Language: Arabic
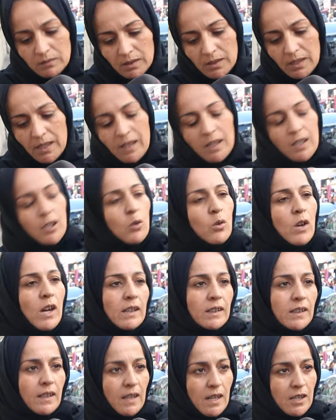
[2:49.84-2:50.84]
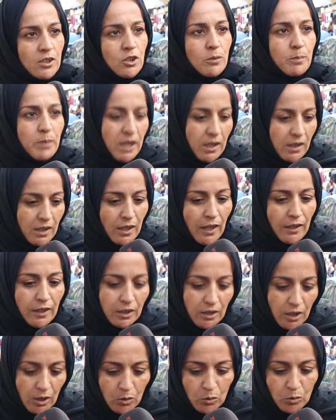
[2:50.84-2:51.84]
لا هو خاطر راجل باهي
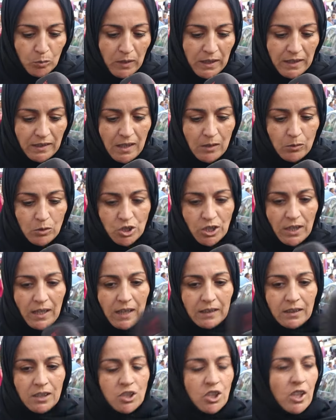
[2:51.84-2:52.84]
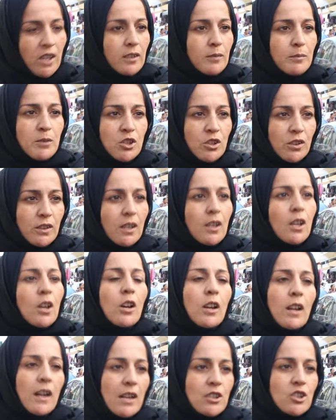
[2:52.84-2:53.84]
يعنتها وما يلوج على حد طيب
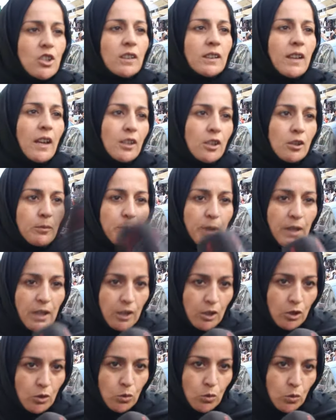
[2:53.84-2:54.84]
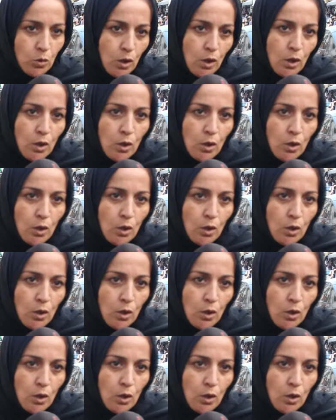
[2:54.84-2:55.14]
يعني باهي